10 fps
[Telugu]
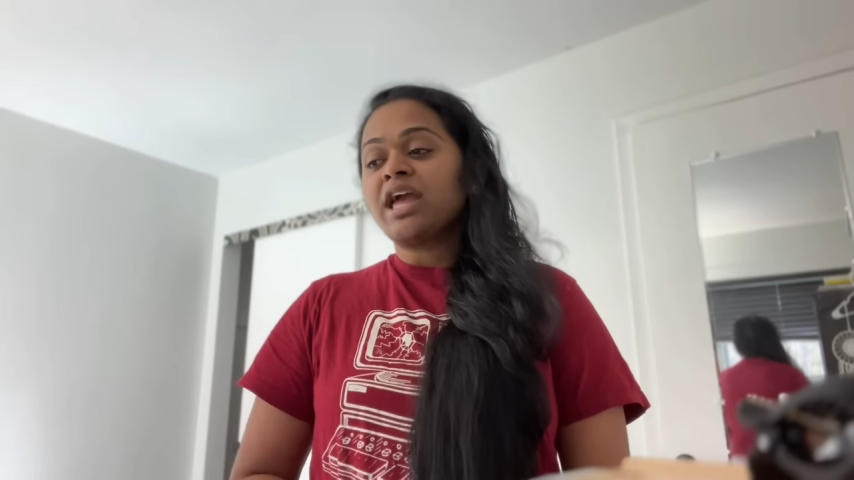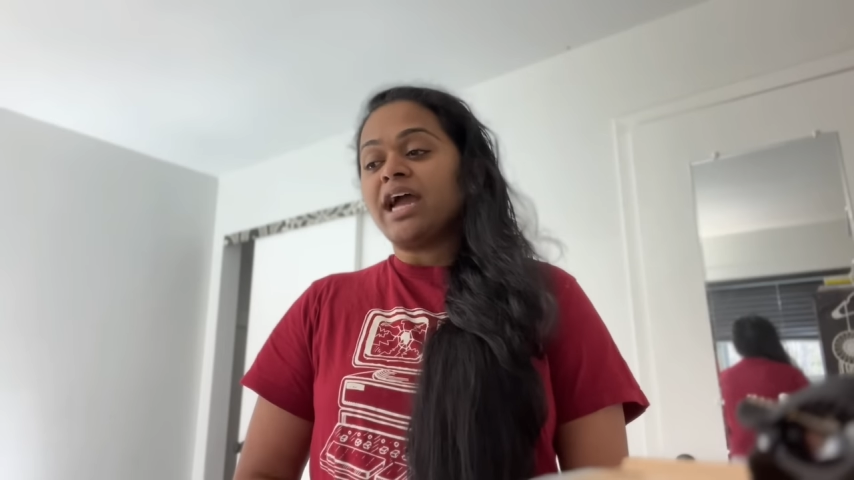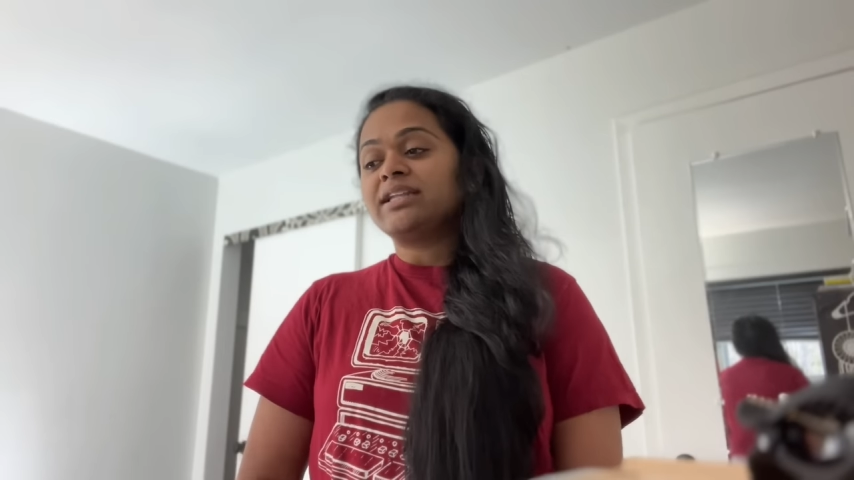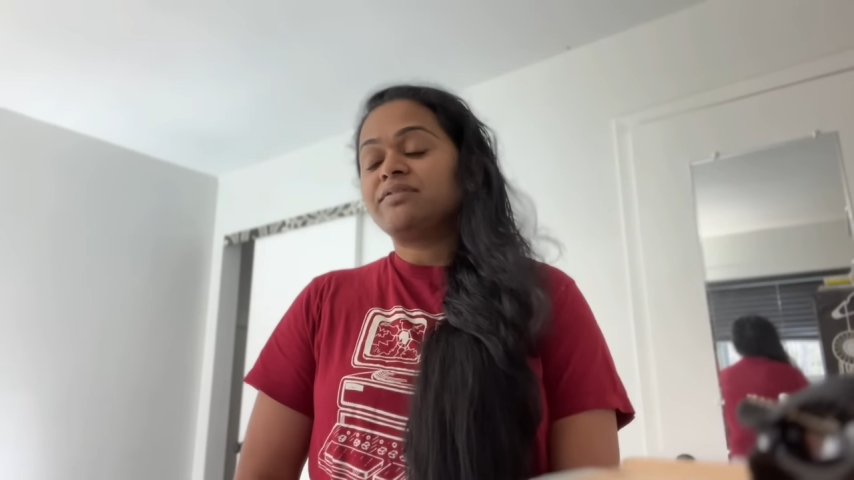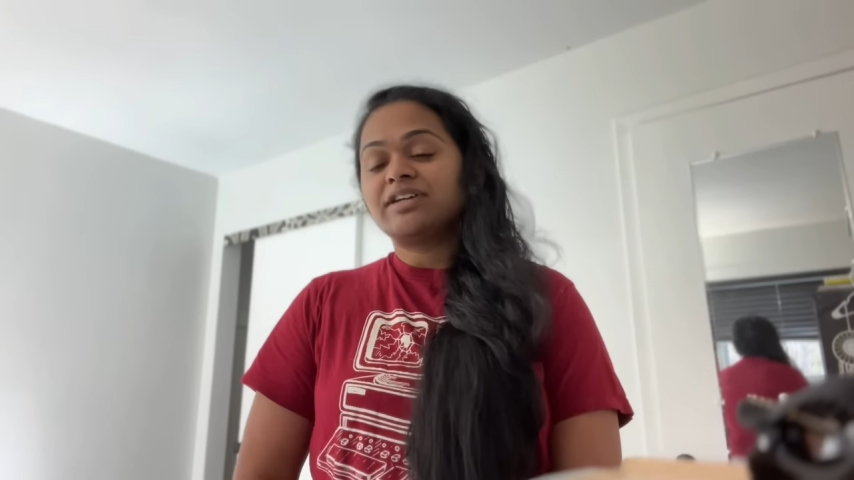
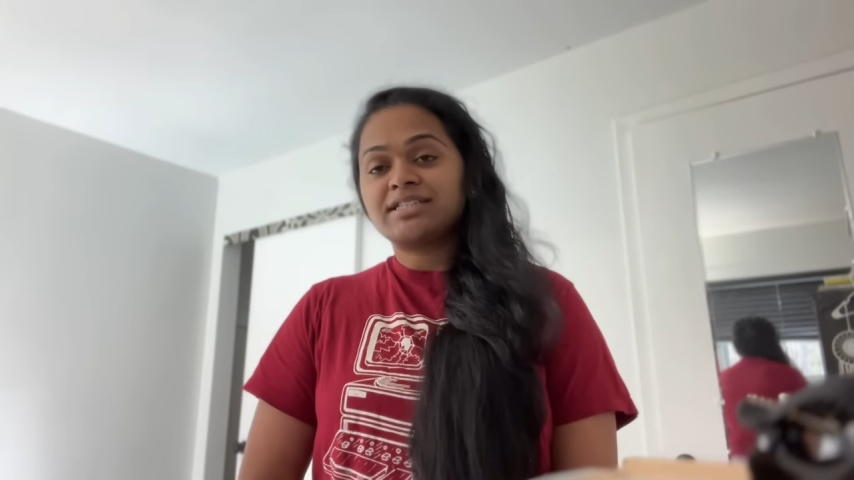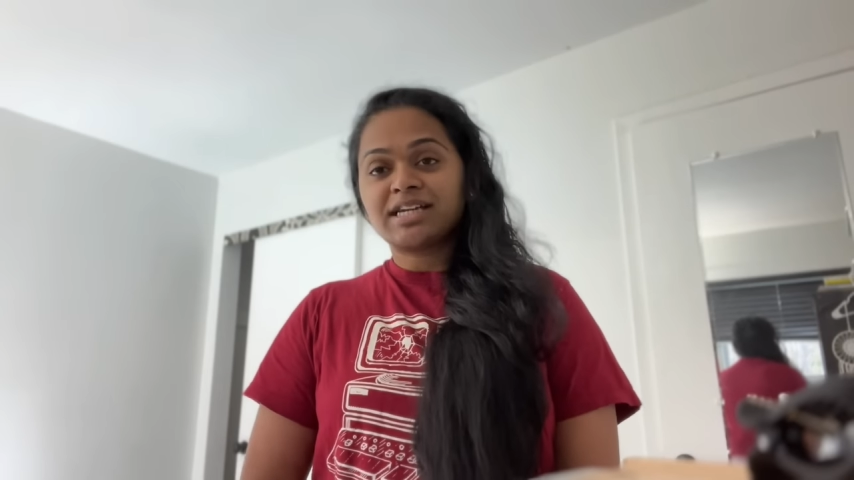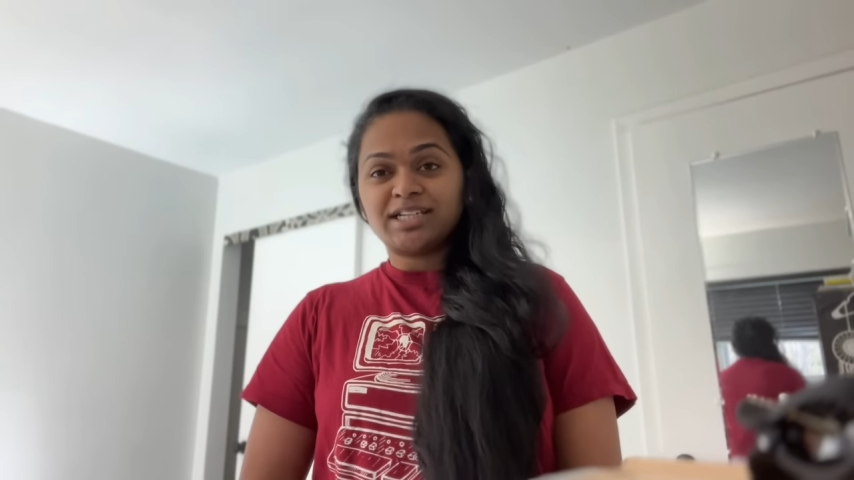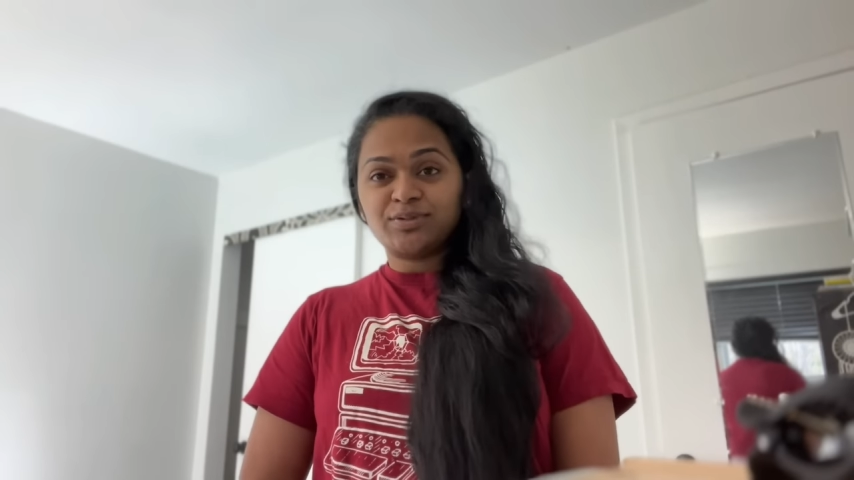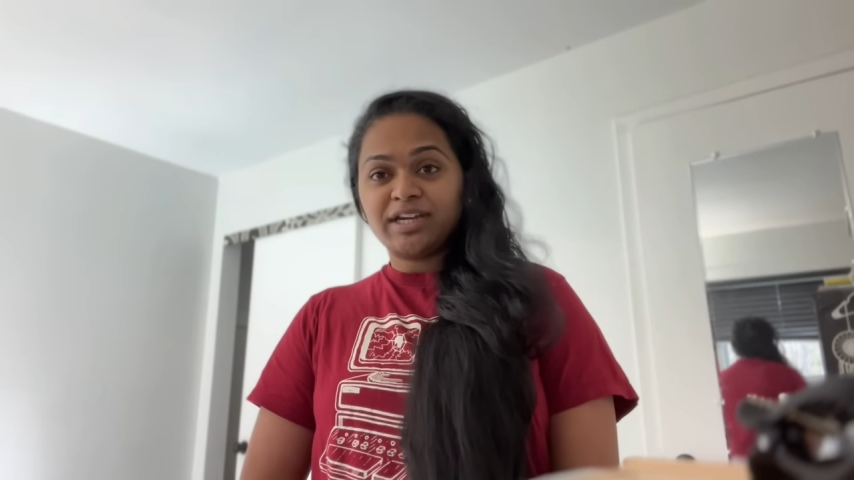అయితే ఫస్ట్
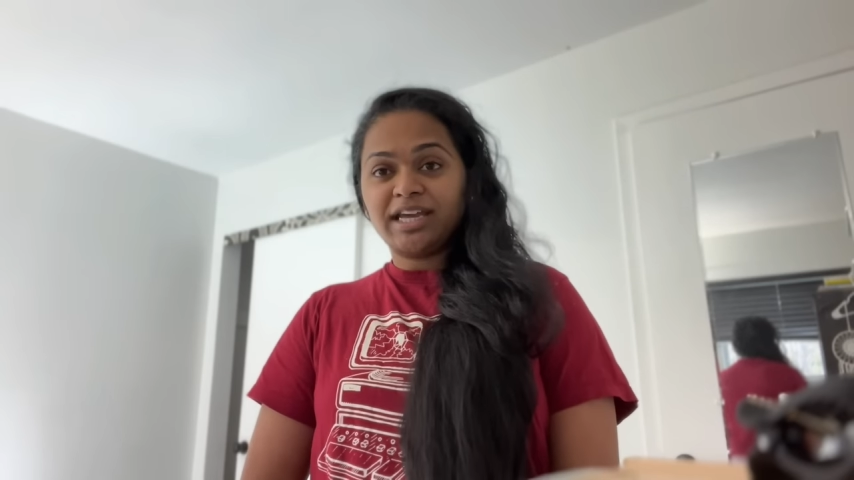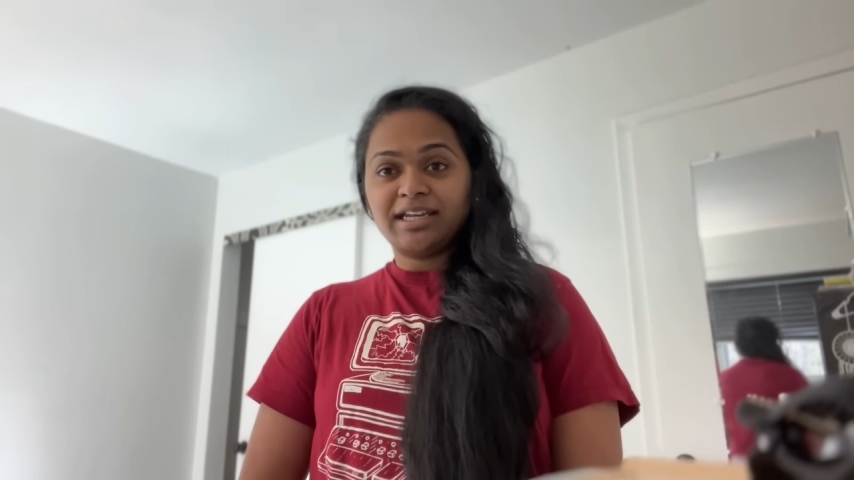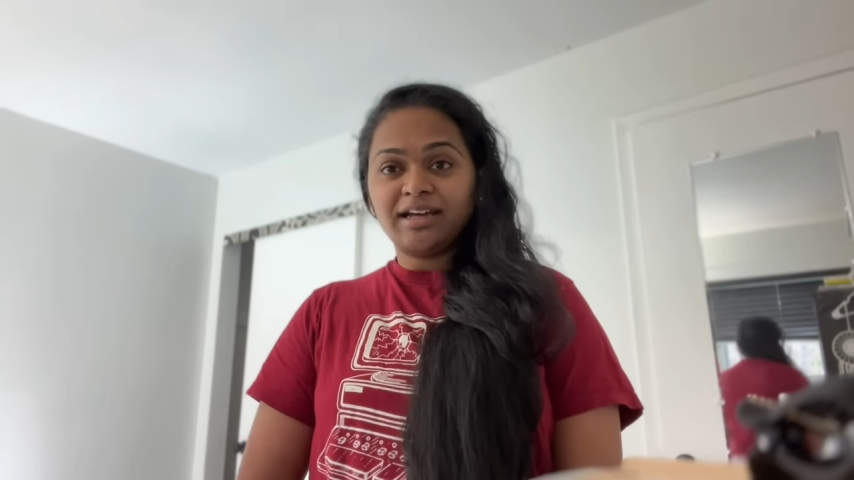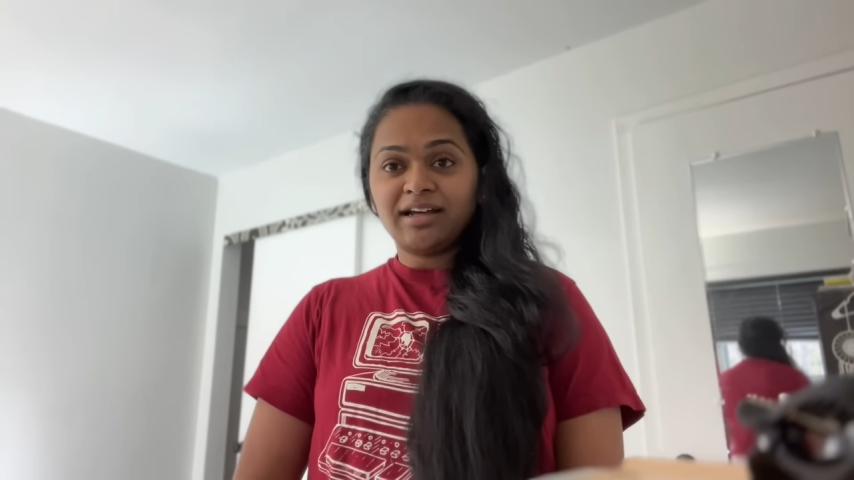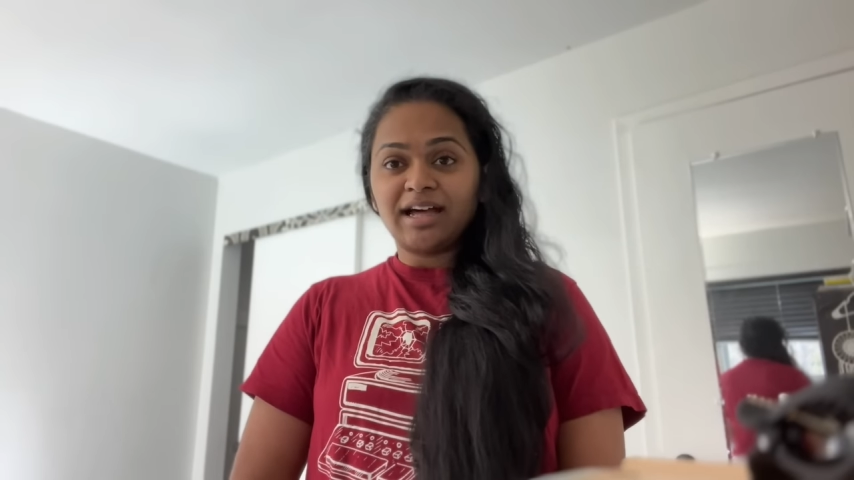కశ్వికైనా